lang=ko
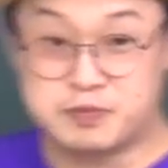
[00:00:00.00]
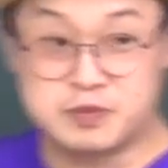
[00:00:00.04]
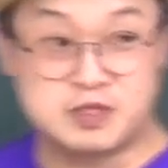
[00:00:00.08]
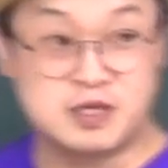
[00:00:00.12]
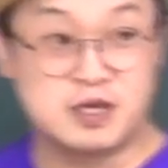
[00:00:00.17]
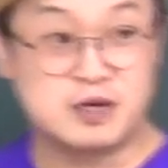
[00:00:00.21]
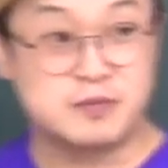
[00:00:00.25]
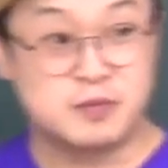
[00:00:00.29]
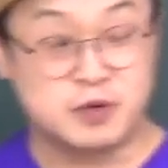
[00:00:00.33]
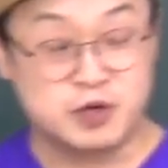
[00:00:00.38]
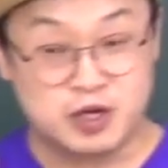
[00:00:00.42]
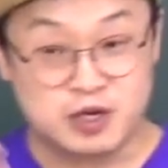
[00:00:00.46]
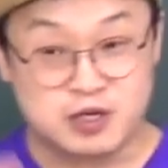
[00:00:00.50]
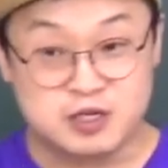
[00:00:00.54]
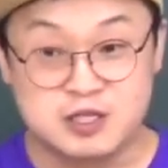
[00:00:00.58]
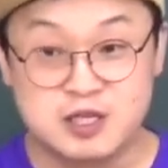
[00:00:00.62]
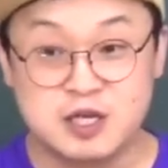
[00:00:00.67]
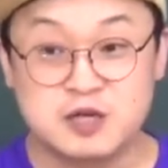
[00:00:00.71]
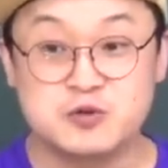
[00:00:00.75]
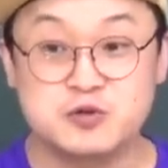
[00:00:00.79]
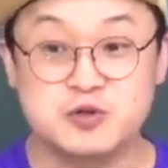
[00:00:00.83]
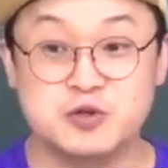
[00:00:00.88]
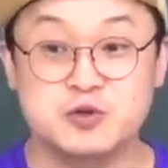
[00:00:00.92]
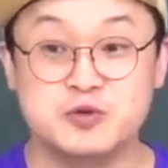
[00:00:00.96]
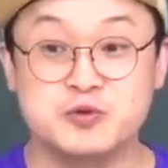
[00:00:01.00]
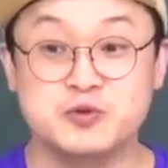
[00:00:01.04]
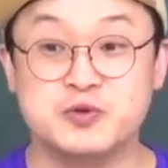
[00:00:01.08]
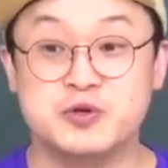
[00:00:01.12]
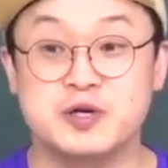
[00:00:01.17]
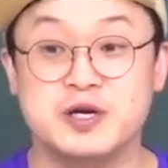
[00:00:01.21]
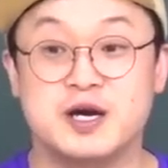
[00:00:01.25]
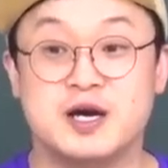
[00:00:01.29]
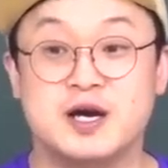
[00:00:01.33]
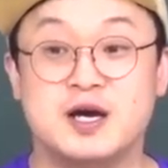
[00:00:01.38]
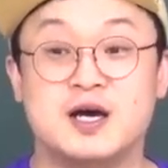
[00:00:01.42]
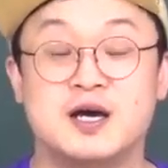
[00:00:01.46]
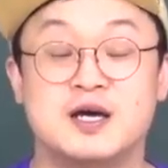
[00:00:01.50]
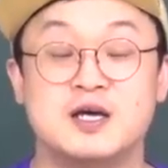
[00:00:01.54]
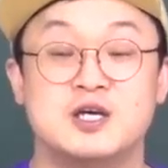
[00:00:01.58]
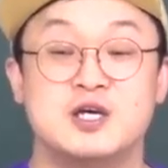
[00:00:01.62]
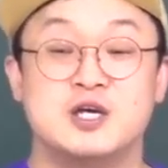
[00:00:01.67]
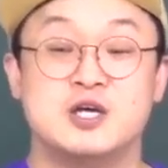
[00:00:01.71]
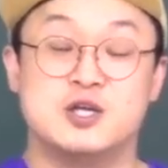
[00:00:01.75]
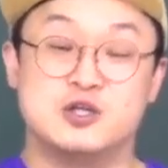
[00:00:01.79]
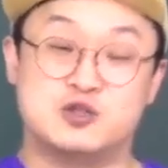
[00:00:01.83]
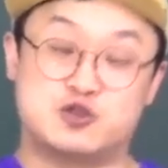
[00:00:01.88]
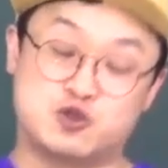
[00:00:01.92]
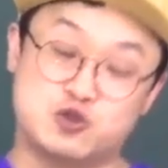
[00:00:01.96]
그냥 머리에 그대로 들어오는 거야
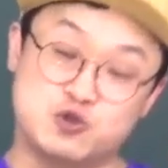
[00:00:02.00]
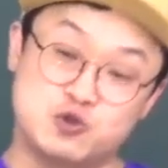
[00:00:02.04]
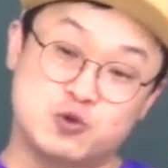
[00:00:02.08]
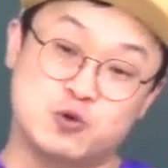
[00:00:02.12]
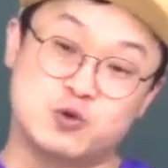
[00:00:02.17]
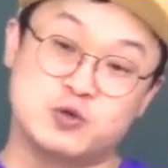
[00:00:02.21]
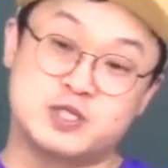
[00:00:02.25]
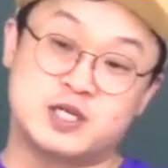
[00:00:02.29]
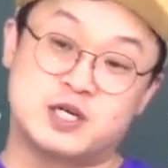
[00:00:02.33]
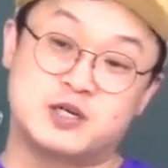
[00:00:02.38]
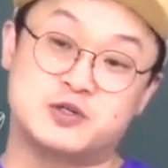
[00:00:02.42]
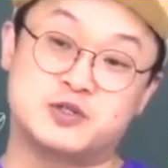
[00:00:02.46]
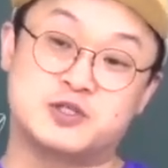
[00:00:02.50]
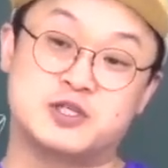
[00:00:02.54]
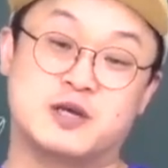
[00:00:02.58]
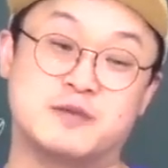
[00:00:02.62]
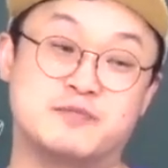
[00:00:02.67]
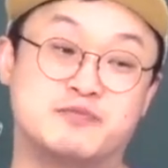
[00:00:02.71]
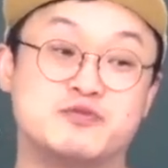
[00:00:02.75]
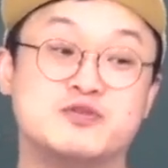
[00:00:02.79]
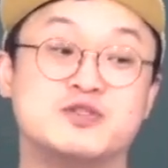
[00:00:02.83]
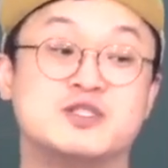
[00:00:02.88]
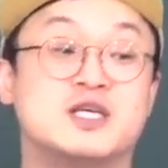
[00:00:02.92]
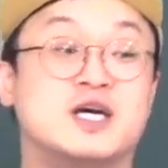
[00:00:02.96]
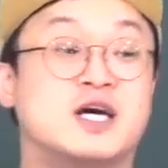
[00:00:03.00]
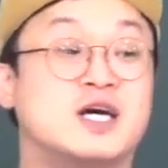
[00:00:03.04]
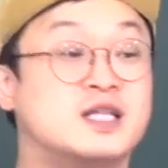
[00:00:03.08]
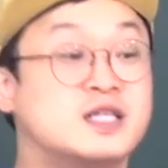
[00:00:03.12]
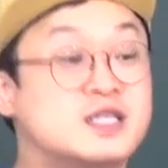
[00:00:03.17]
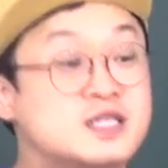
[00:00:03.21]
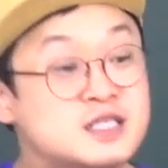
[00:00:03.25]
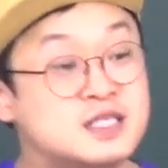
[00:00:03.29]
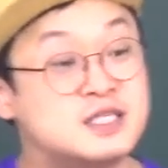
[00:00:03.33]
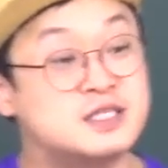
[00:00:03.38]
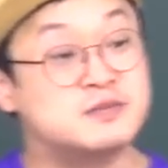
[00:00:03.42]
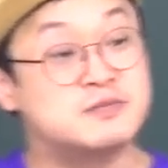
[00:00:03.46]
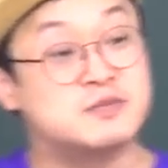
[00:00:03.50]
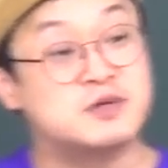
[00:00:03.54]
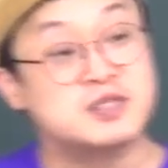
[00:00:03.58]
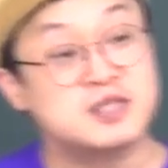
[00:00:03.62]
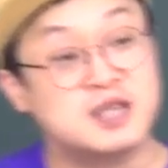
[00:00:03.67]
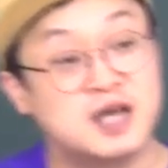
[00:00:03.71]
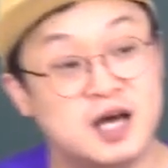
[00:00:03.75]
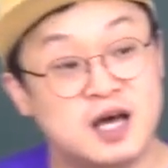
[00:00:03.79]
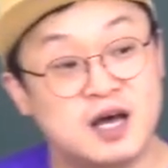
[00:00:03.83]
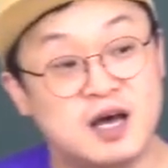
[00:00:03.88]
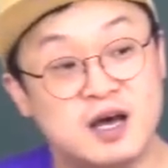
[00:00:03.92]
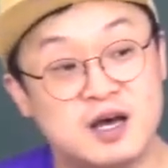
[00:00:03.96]
준동사로서의 분사는
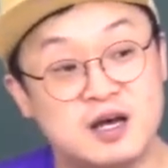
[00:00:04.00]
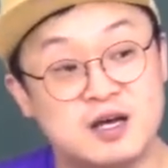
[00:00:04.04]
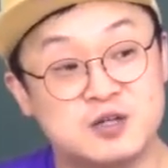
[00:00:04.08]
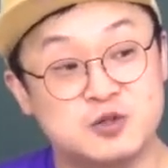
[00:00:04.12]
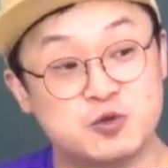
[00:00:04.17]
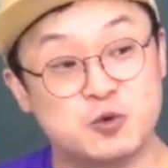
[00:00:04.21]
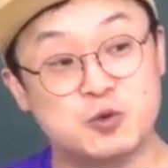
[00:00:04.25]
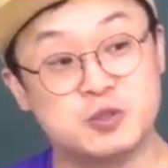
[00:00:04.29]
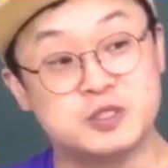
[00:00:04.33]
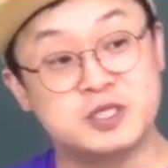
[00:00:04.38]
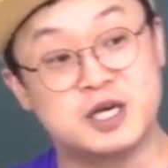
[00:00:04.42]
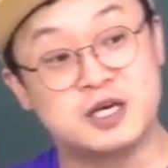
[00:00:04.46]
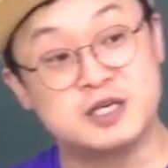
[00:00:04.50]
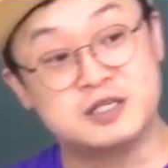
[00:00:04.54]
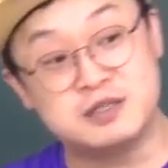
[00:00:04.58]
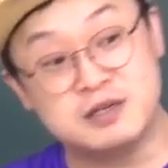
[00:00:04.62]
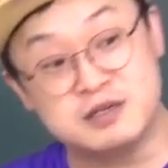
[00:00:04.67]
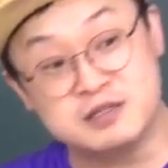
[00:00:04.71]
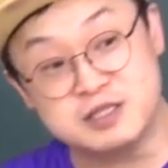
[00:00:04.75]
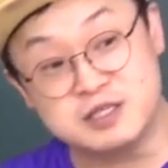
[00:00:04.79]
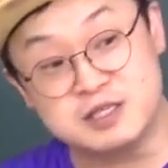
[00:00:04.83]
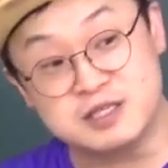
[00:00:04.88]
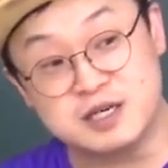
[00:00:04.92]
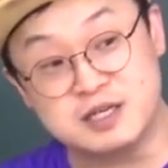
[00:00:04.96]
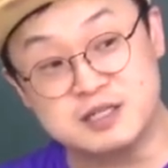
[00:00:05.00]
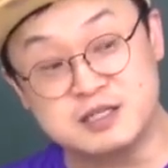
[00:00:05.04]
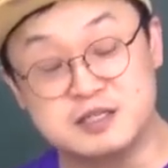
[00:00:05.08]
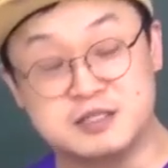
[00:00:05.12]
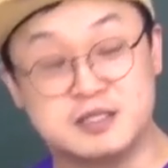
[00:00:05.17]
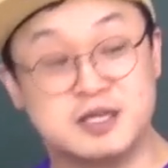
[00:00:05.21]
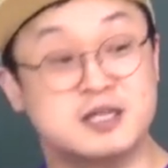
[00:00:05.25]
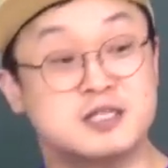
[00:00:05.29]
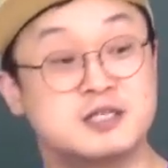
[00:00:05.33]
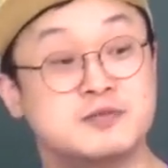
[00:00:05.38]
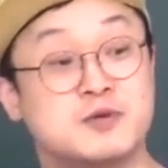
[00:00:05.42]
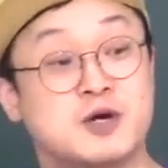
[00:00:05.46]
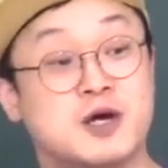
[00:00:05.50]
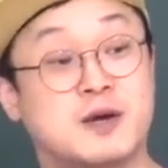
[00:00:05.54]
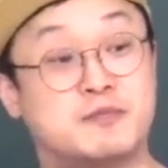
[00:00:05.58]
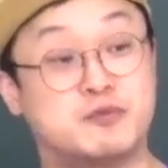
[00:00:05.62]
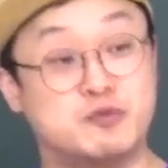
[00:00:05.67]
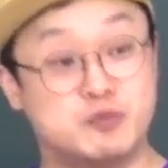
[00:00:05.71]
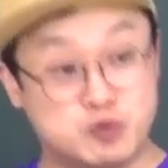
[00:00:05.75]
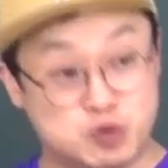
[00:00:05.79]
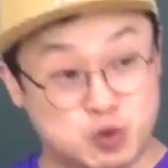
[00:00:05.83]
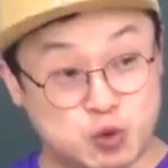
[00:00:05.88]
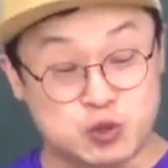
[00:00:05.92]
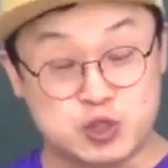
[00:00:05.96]
뭐다 동사의 성질은 같다 따라서 뭐야
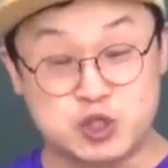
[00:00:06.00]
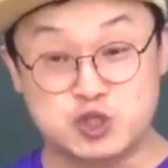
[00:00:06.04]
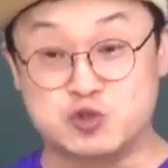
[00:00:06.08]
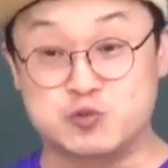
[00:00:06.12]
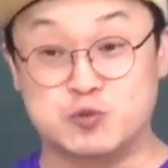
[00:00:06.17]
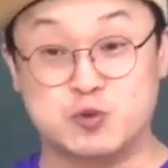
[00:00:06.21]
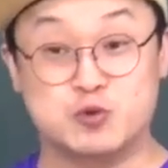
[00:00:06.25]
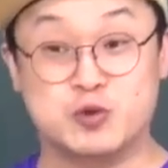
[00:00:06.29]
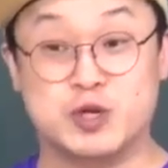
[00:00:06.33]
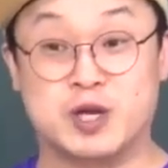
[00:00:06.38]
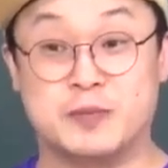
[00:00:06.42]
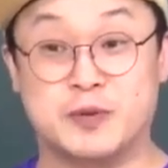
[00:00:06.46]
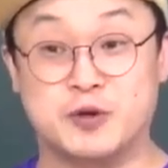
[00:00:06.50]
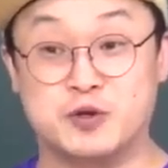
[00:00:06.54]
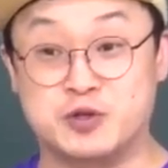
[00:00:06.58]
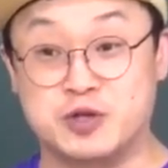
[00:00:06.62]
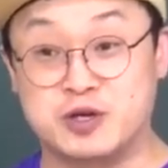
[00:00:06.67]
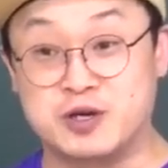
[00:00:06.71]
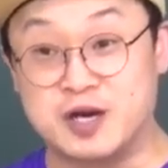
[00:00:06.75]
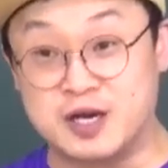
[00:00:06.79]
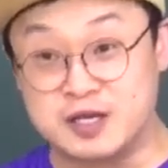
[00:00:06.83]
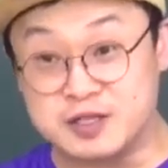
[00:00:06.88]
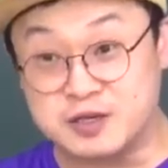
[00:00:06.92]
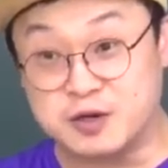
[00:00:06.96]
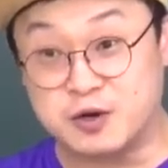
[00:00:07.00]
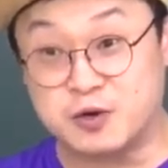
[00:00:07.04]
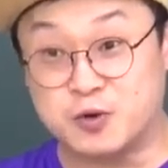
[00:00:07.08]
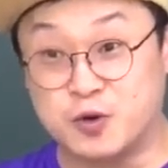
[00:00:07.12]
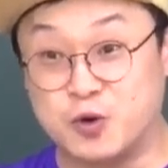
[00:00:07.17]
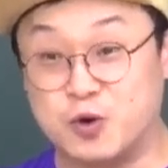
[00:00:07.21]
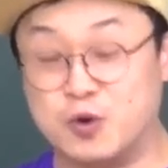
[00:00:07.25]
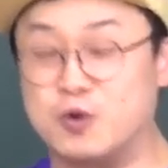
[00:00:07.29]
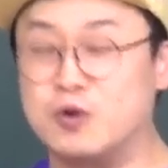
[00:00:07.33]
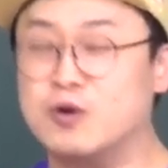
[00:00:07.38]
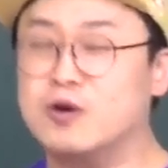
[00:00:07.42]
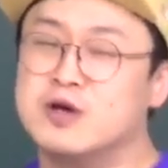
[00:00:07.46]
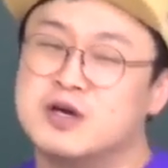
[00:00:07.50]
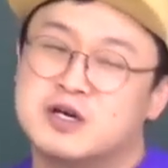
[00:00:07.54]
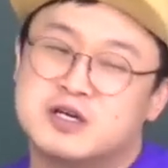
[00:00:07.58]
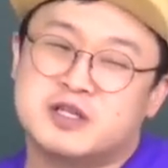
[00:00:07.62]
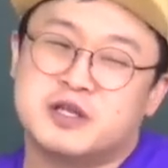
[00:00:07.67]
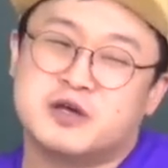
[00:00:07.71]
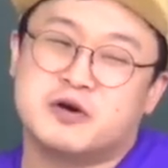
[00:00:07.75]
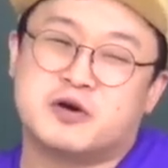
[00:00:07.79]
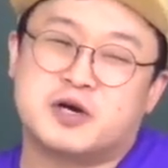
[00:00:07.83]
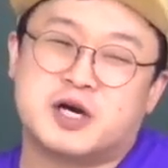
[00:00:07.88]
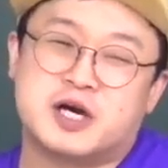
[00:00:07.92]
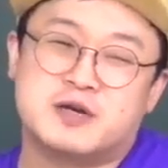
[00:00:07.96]
부부 동시 주목 우리가 배웠던 거 하는 거고
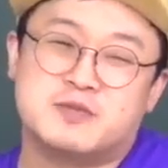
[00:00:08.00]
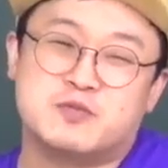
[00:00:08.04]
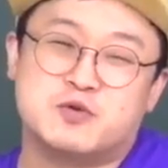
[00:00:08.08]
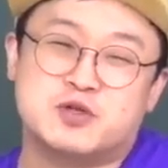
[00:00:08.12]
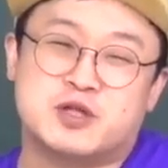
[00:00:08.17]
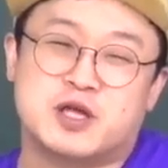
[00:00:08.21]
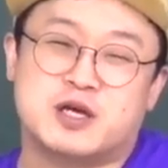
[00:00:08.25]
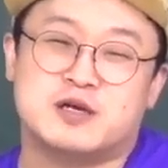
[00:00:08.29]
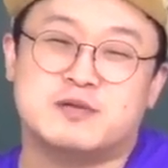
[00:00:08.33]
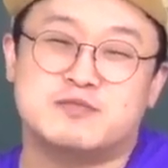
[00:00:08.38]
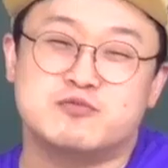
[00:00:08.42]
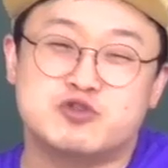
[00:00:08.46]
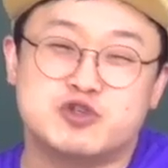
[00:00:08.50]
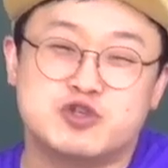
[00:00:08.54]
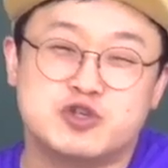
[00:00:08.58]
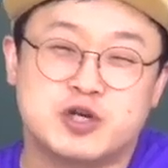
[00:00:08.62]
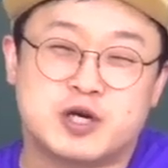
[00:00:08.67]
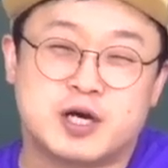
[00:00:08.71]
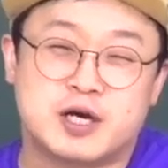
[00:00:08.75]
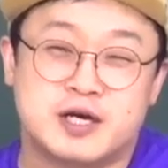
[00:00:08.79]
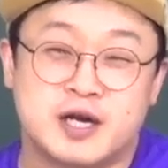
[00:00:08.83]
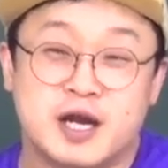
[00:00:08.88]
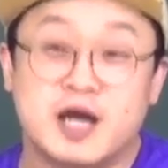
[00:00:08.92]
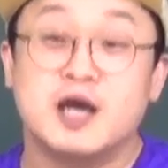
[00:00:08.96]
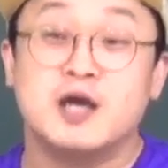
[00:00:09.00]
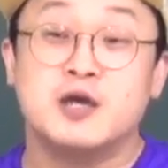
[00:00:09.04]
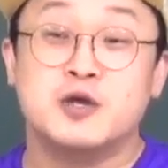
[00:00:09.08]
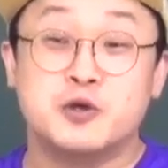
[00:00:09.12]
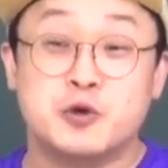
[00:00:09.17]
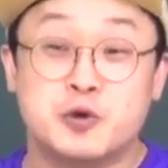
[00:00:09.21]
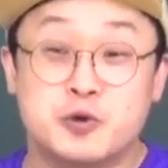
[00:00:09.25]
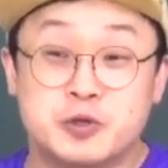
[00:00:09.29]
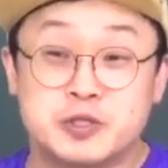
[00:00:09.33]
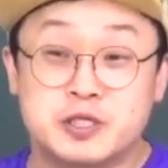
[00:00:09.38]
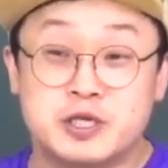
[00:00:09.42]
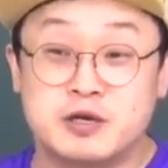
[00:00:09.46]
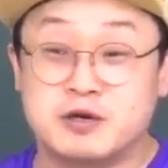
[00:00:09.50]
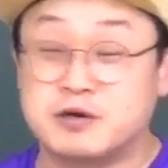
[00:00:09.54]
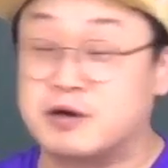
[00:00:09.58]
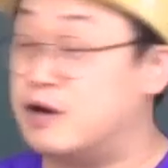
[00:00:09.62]
근데 역할을 못해 그럼 무슨 역할을 해형사